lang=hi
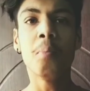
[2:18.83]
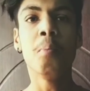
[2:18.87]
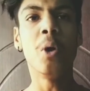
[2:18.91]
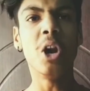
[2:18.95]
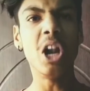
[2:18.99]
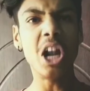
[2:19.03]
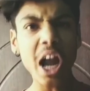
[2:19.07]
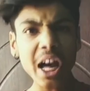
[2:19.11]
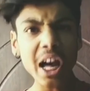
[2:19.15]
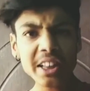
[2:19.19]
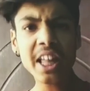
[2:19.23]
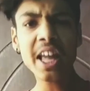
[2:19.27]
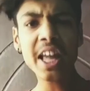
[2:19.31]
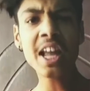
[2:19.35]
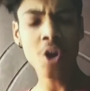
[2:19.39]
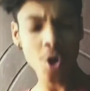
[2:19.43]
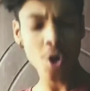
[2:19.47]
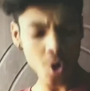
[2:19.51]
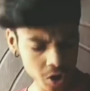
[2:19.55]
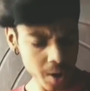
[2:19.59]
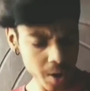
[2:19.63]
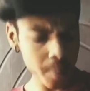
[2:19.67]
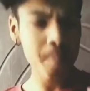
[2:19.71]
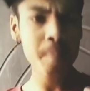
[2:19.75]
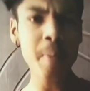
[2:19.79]
बुलाते
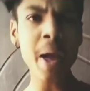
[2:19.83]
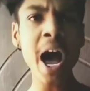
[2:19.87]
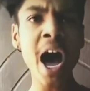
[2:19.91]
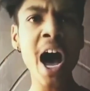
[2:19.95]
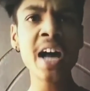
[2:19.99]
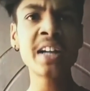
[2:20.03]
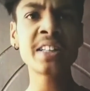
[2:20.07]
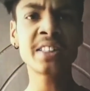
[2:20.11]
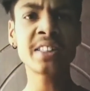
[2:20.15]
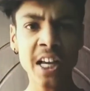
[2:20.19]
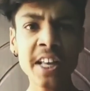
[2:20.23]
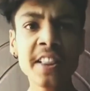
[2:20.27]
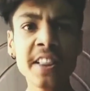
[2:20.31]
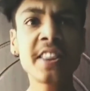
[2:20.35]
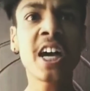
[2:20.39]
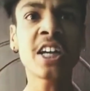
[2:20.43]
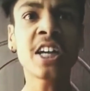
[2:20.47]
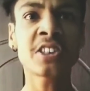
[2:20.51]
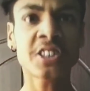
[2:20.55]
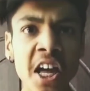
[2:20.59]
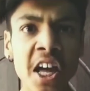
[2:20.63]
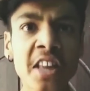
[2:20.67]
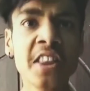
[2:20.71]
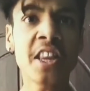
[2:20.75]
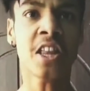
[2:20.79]
लोग प्यार से
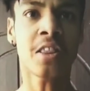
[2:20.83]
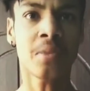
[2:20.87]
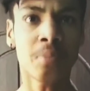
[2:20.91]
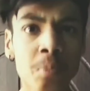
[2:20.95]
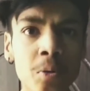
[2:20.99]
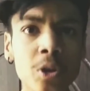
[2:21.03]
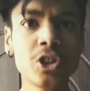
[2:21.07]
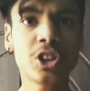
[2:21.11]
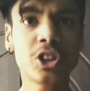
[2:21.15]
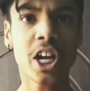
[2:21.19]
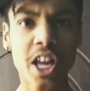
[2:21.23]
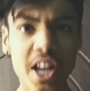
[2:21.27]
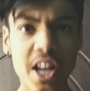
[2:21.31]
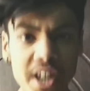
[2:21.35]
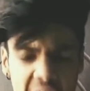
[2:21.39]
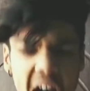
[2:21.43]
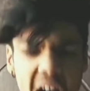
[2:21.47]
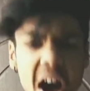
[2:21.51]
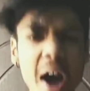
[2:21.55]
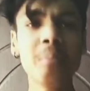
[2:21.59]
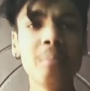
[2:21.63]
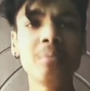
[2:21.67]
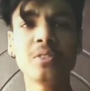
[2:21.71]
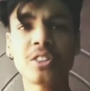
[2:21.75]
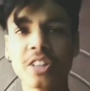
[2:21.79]
दस आनंद मुझे
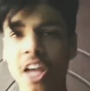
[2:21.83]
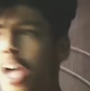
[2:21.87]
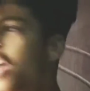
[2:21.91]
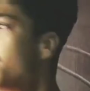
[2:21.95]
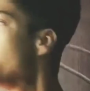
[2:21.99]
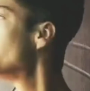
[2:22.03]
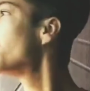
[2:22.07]
नाम से